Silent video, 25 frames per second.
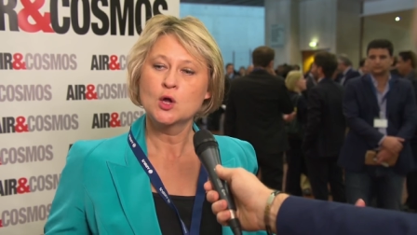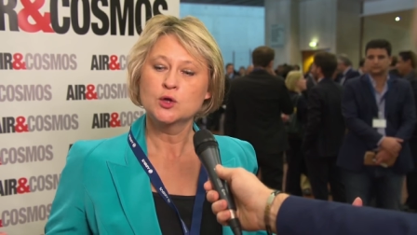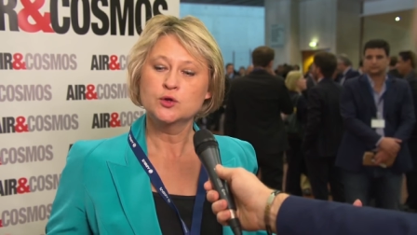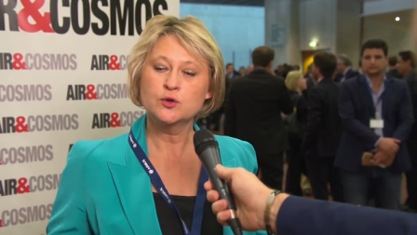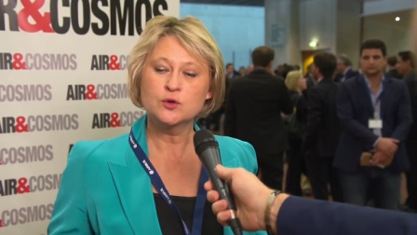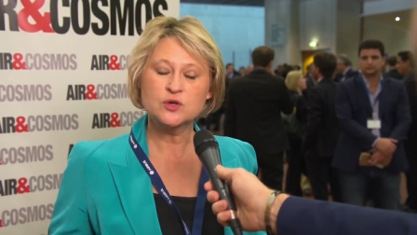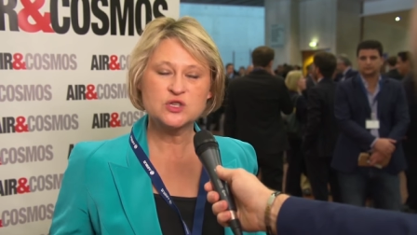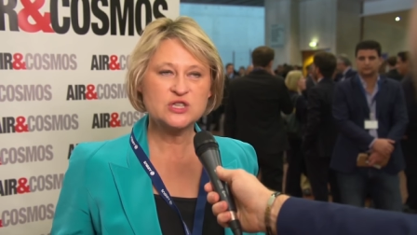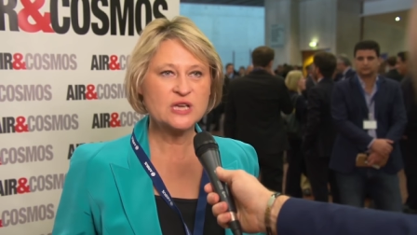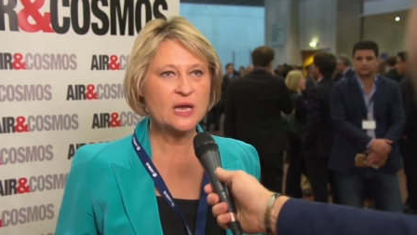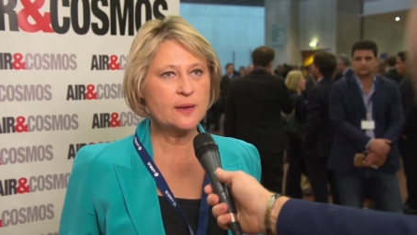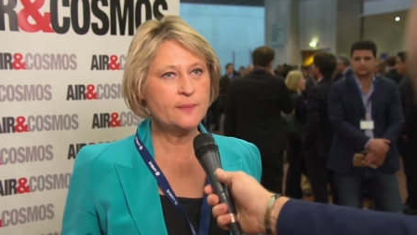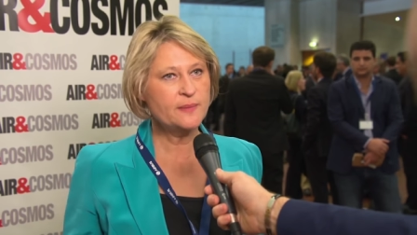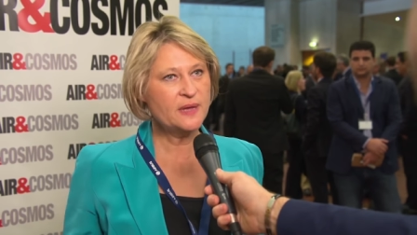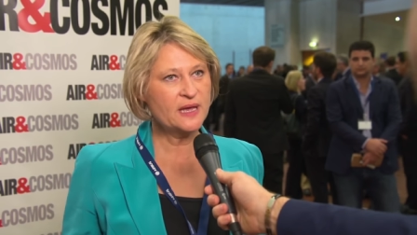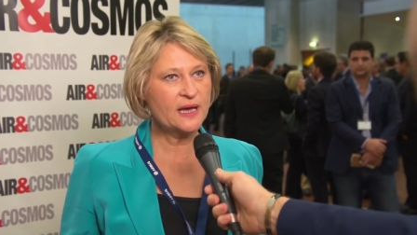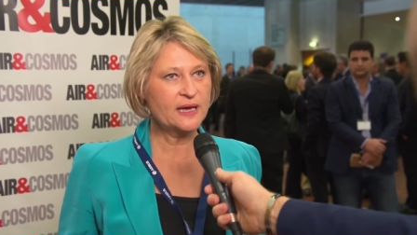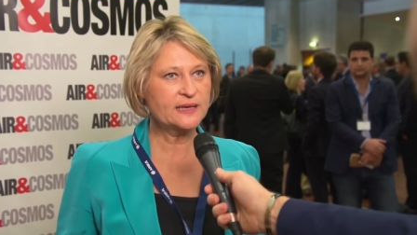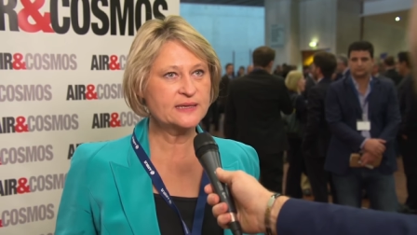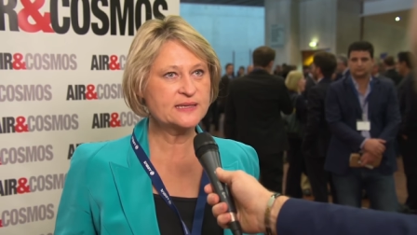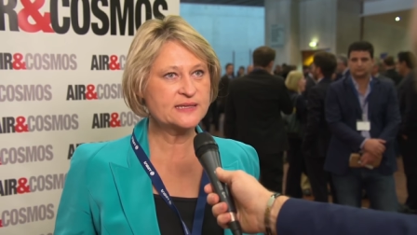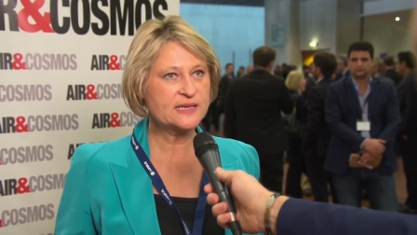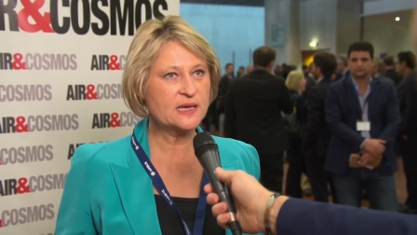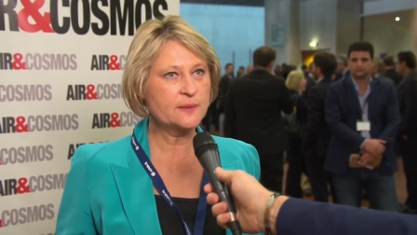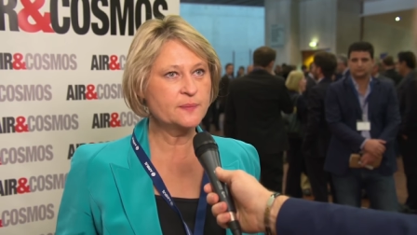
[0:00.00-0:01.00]
ne jamais
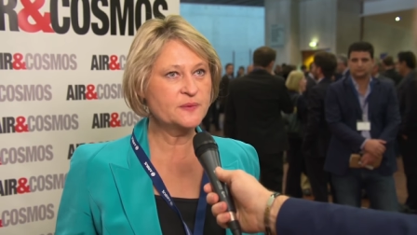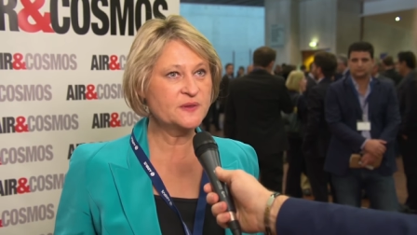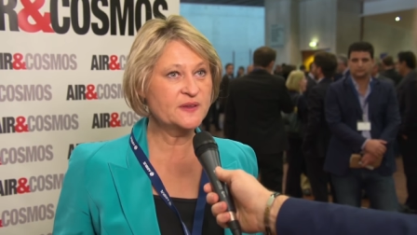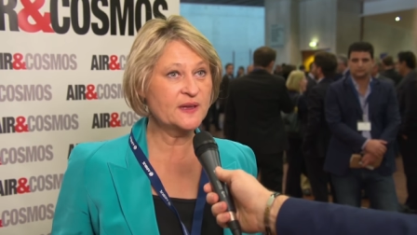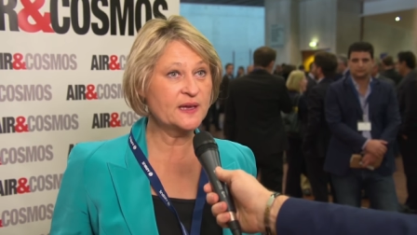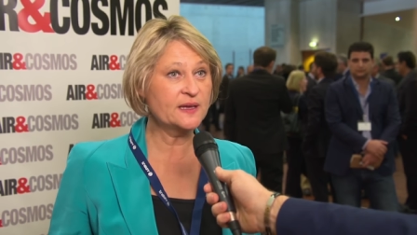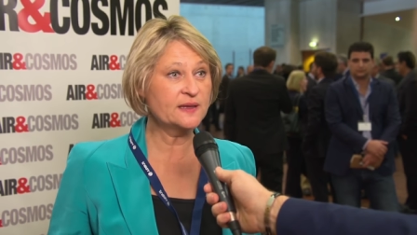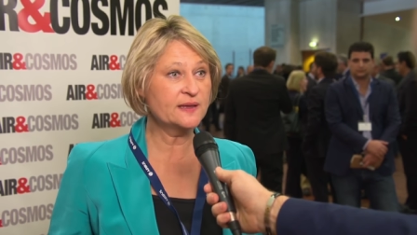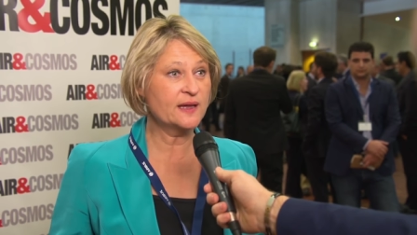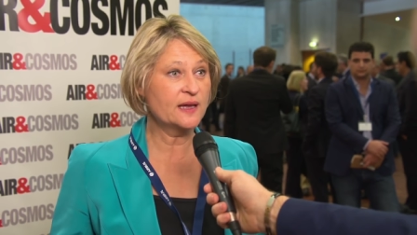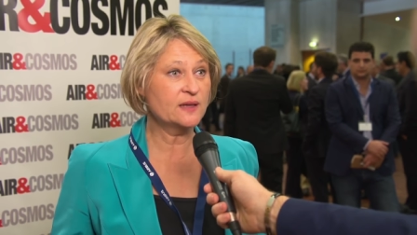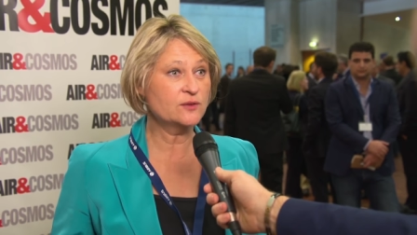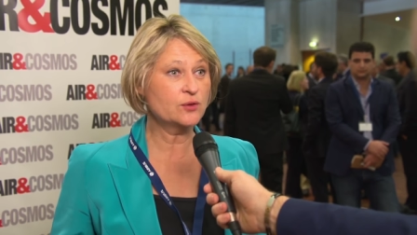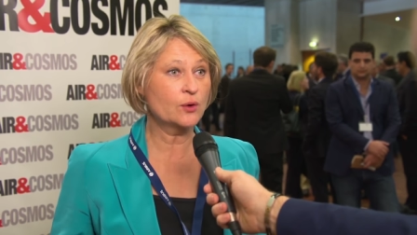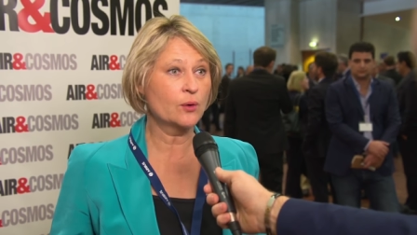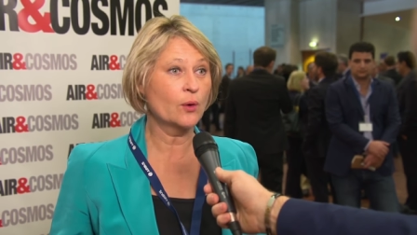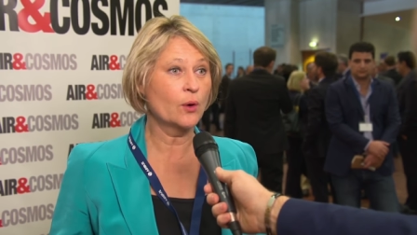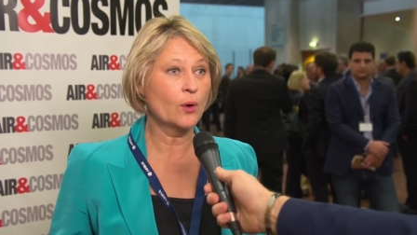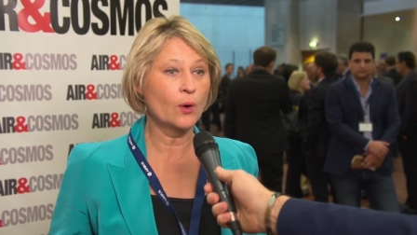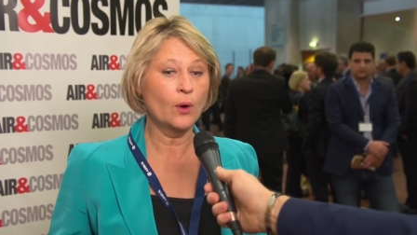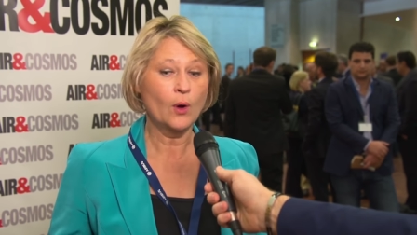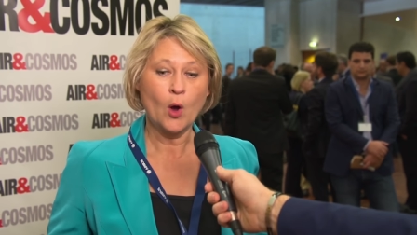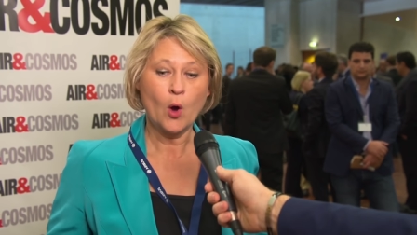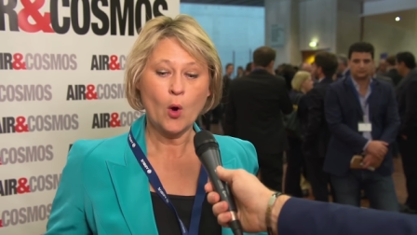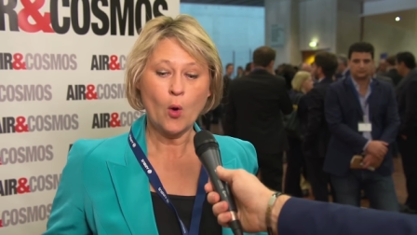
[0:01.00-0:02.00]
accepter d'être euh,